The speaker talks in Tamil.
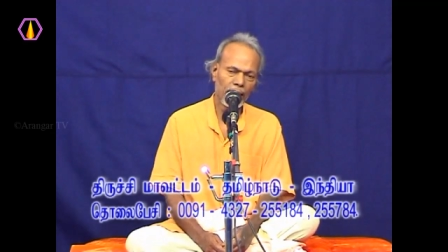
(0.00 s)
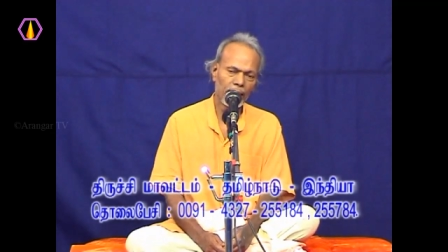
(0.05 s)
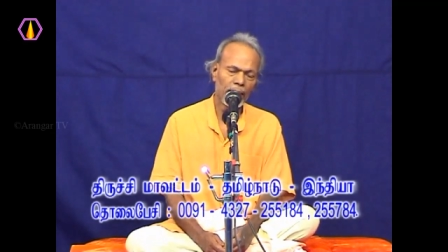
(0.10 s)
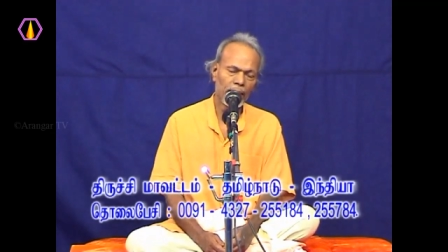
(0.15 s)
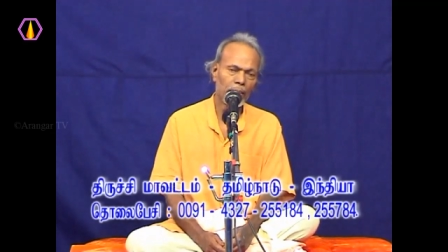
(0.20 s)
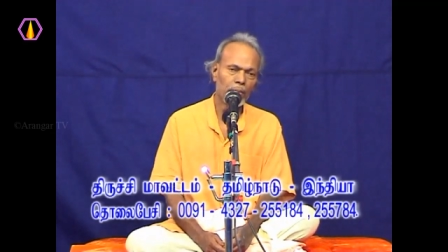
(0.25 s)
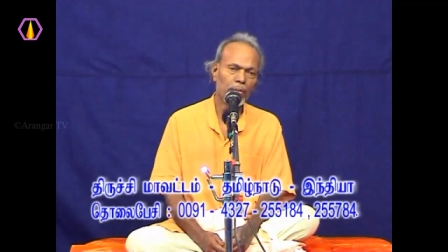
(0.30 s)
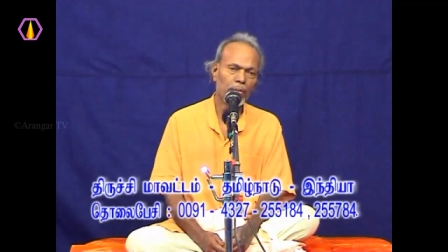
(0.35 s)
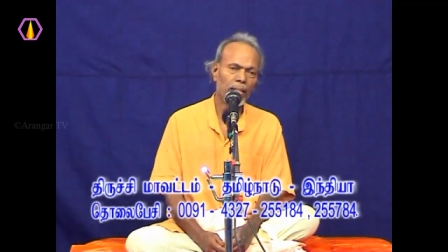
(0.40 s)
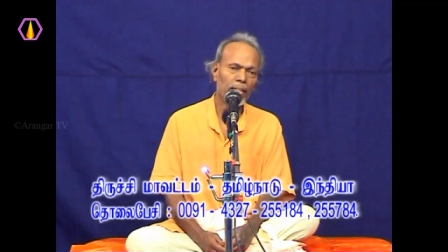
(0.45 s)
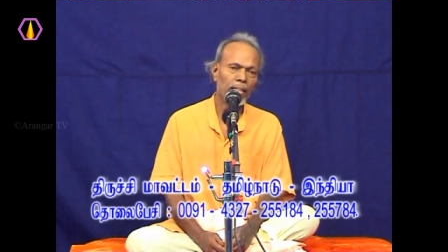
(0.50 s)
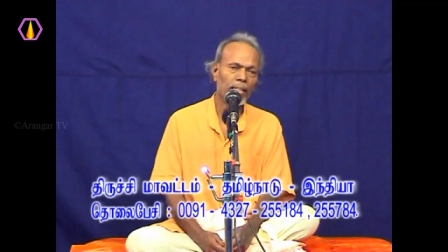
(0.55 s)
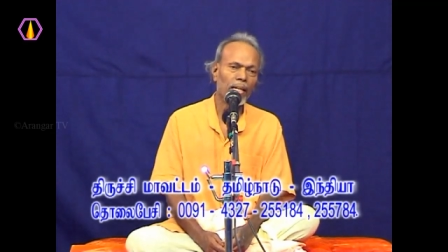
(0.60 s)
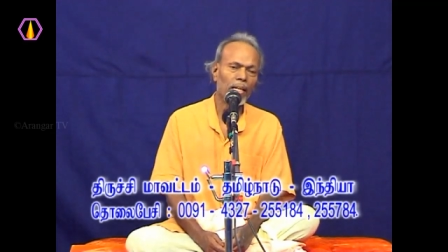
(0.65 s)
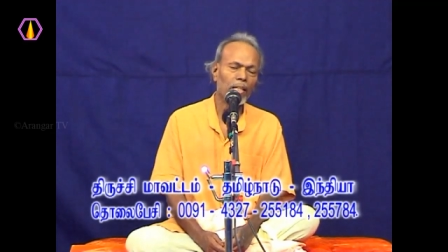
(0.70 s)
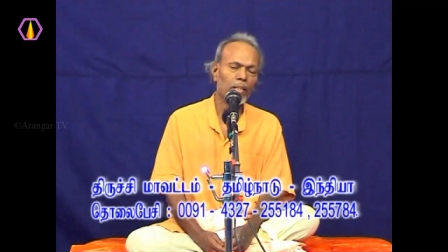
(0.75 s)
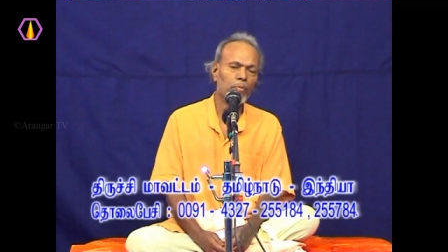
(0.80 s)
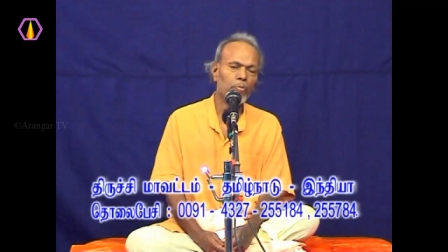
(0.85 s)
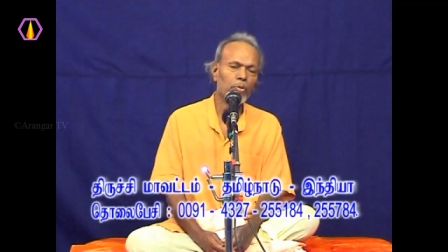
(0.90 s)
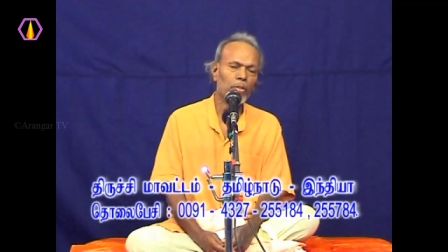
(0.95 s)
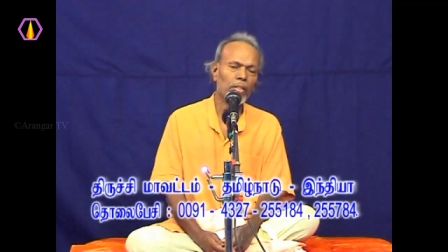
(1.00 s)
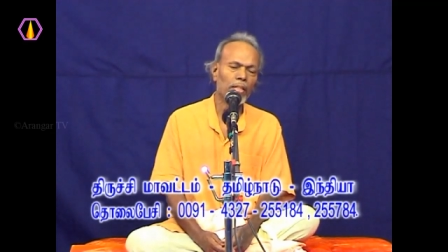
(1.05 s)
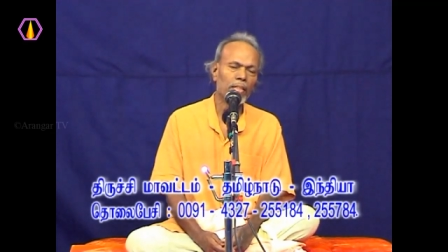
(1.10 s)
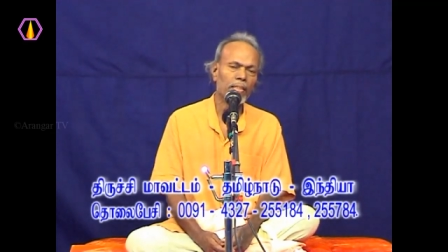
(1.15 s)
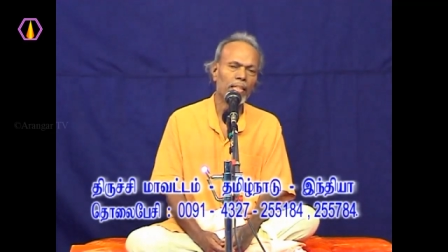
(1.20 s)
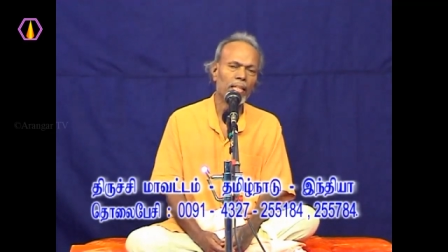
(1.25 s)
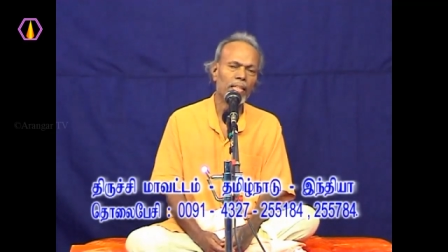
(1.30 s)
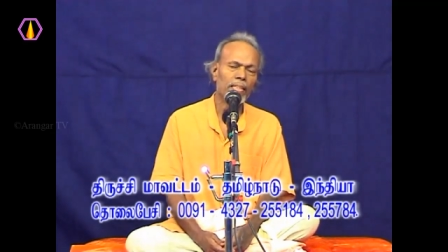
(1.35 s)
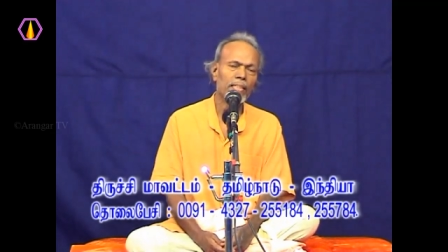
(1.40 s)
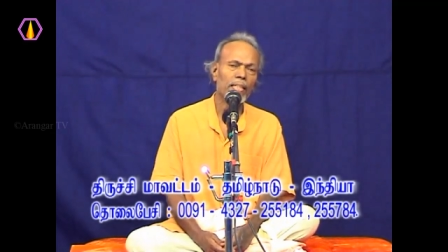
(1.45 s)
சத்து மார்க்கம் யாருக்கும்
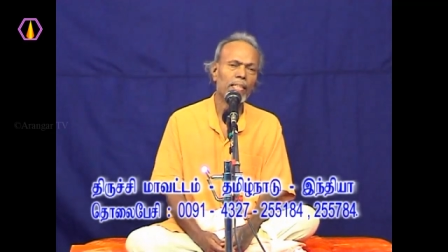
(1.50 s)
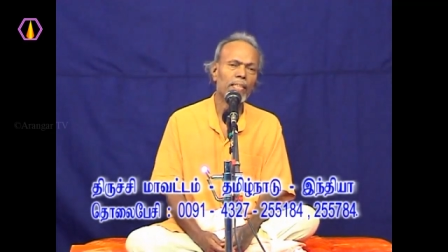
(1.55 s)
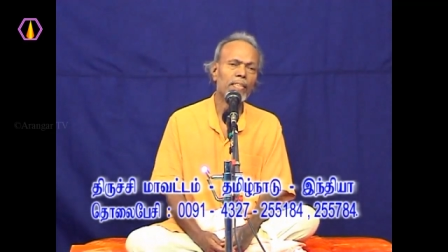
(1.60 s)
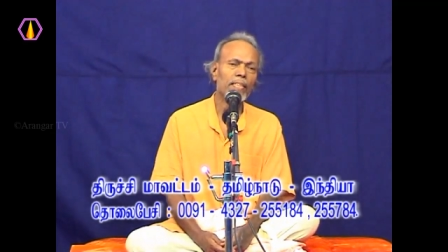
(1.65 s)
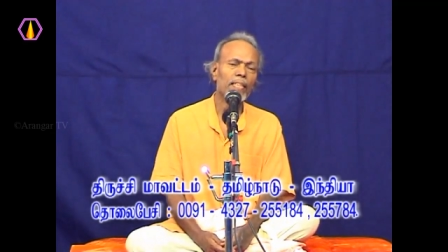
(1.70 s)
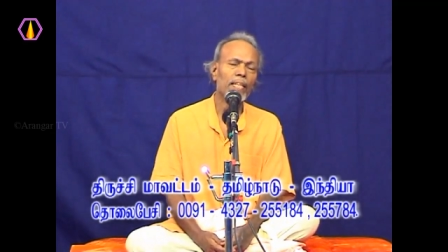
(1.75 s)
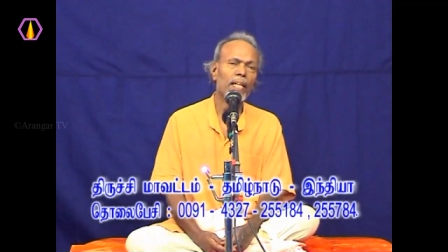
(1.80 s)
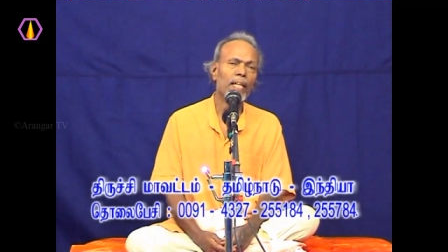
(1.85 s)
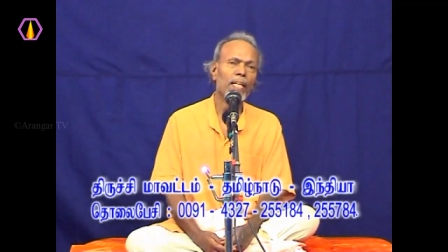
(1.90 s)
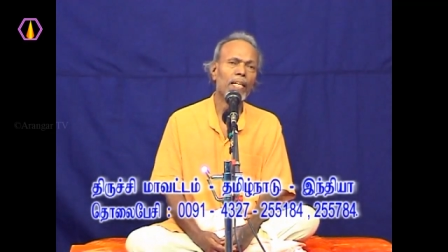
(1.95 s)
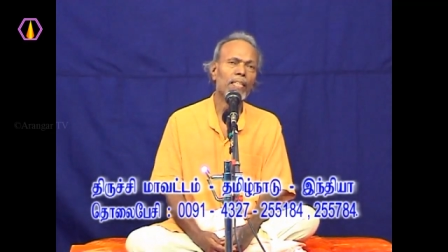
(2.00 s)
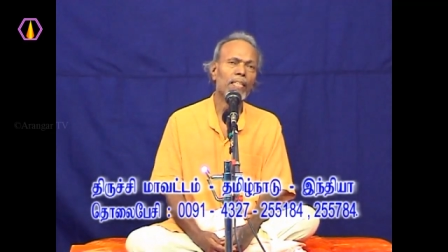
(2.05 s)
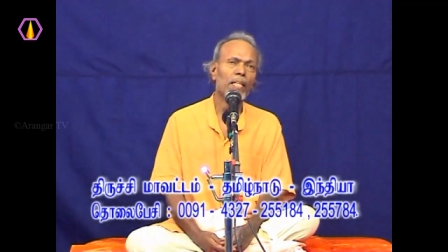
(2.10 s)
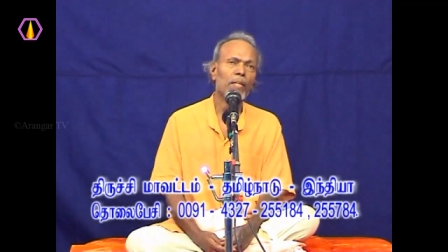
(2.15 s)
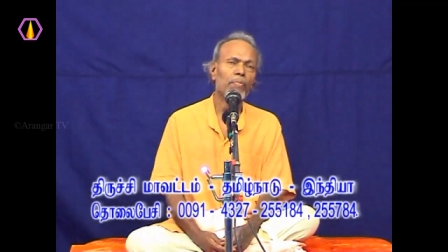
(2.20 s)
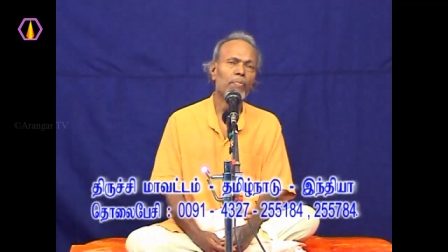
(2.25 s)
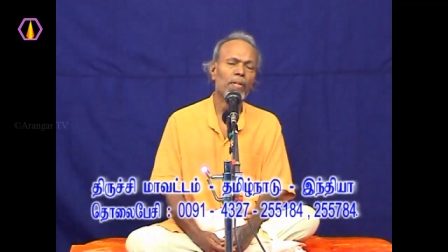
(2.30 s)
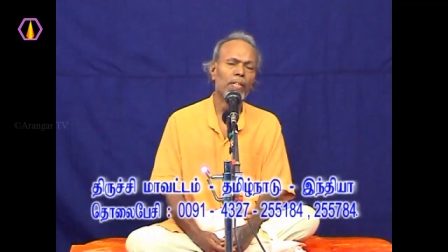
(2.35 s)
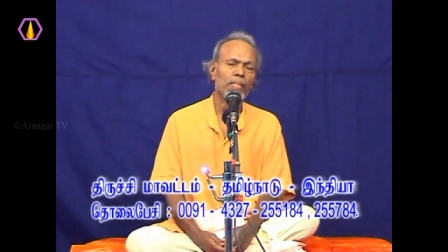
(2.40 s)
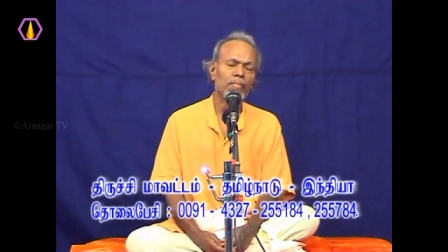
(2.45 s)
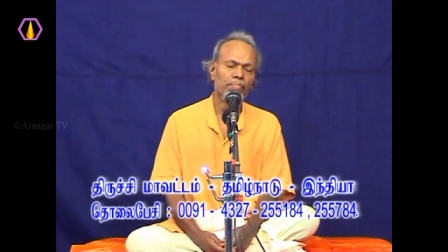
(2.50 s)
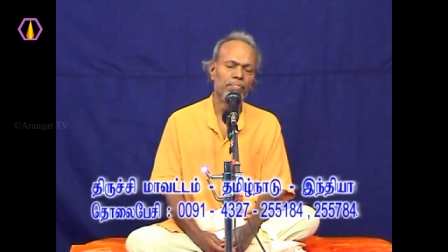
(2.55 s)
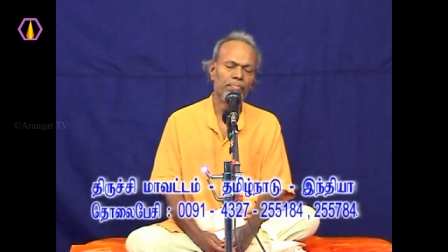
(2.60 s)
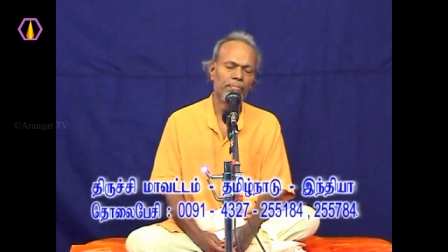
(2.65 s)
புரியாது ஏன்னா சத்துன்னு என்னன்னு கேட்போம்